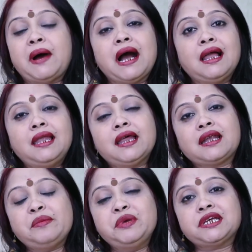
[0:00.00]
বাঙালির
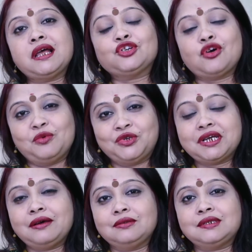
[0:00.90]
একটা বিশাল
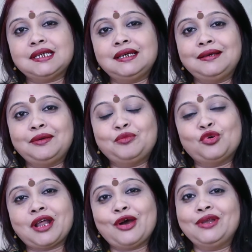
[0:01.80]
সমস্যা হচ্ছে
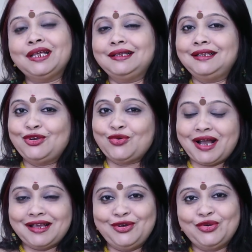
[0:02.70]
মোটা হলে দিদি
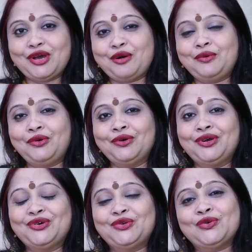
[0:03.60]
রোগা কি করে হব
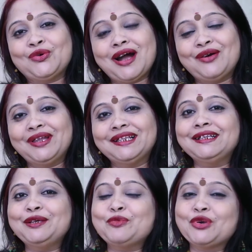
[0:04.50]
রোগা হলে
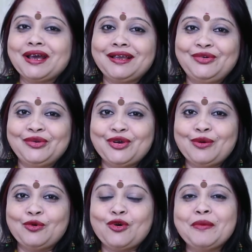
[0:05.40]
দিদি মোটা কি করে
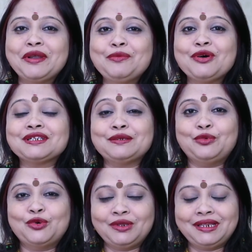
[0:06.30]
হব কমেন্ট বক্সে
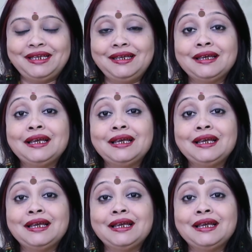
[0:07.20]
ভর্তি